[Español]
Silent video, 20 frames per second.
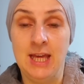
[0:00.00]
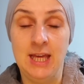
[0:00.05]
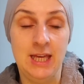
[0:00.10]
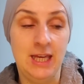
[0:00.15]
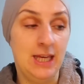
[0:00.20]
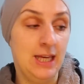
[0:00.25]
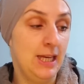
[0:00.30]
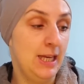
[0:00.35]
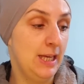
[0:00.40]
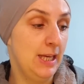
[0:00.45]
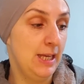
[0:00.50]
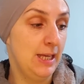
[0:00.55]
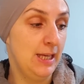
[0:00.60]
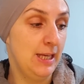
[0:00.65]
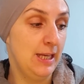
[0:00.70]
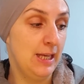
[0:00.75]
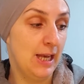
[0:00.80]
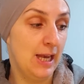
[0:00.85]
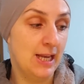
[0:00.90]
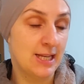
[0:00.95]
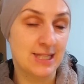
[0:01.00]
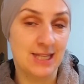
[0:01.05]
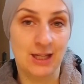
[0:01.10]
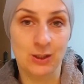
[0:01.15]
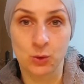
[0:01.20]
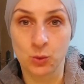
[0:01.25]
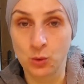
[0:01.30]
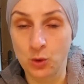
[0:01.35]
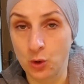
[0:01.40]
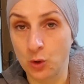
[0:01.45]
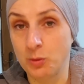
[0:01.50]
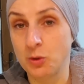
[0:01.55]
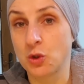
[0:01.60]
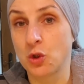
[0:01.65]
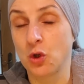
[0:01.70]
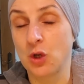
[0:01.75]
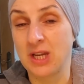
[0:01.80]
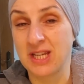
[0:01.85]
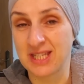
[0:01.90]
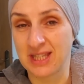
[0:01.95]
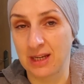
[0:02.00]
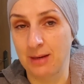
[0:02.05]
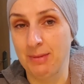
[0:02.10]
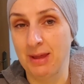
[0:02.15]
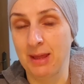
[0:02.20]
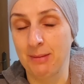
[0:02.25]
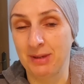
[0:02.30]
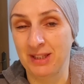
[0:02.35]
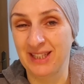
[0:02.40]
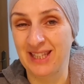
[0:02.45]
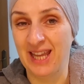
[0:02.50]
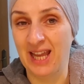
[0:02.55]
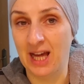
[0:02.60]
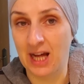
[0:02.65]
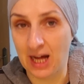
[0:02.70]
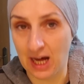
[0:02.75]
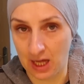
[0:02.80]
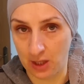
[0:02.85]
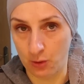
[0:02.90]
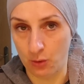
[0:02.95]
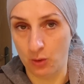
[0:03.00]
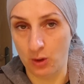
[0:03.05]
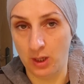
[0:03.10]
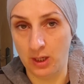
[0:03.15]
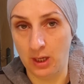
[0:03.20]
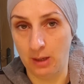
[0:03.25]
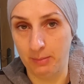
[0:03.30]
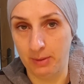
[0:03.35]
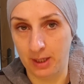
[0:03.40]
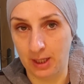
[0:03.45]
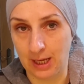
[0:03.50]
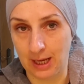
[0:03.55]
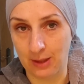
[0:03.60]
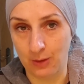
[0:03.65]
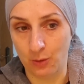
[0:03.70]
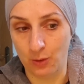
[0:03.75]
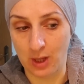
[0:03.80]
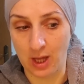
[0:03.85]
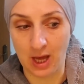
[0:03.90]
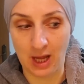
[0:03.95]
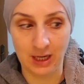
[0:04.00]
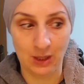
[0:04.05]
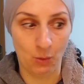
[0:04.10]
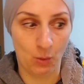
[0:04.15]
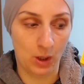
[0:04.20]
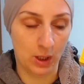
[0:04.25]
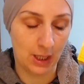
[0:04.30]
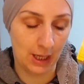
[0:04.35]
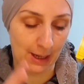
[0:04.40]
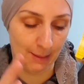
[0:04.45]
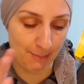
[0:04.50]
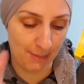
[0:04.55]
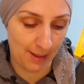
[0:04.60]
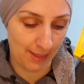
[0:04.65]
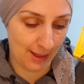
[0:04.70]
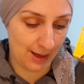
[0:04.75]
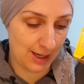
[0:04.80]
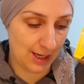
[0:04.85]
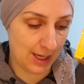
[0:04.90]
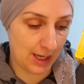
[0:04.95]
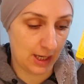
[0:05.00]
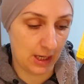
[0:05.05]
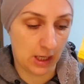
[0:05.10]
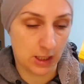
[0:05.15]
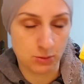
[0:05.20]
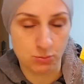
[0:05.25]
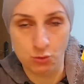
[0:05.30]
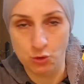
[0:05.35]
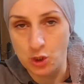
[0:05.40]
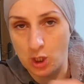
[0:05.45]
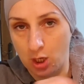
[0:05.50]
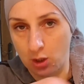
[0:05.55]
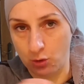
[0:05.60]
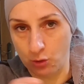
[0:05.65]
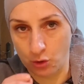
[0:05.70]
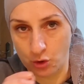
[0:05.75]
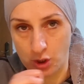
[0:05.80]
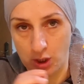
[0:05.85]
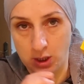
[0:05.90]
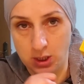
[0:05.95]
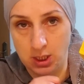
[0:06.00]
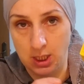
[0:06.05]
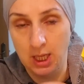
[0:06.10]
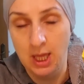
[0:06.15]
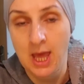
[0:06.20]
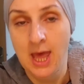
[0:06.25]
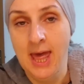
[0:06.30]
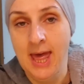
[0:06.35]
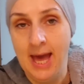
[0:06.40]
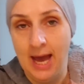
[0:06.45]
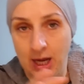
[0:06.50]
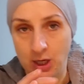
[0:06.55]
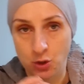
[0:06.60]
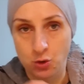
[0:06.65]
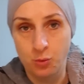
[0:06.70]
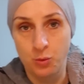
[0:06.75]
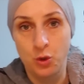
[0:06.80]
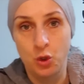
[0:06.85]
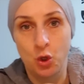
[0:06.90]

Y este atún lo he visto extremadamente caro en el Mercadona. Al igual que las magdalenas, muchas cosas, ¿eh? Han